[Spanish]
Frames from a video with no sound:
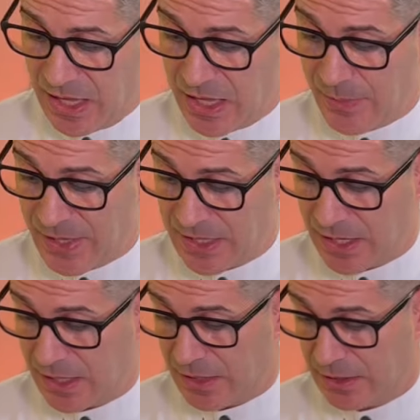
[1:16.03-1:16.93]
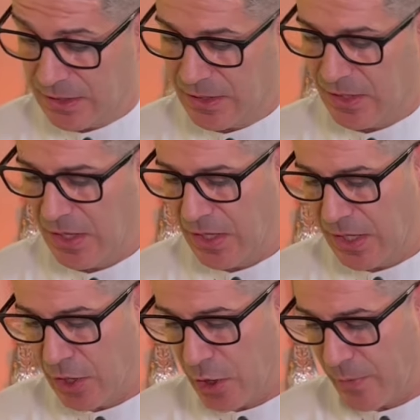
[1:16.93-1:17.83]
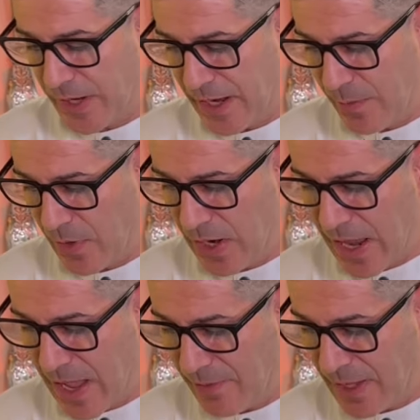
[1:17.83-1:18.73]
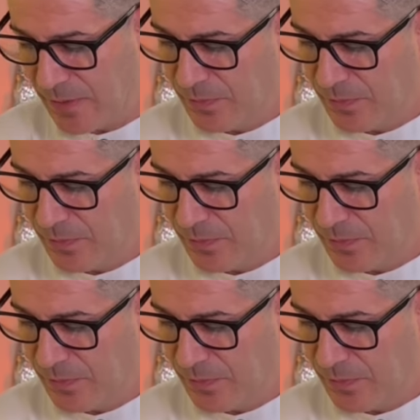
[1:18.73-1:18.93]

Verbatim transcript: Y mañana incorporaremos la haba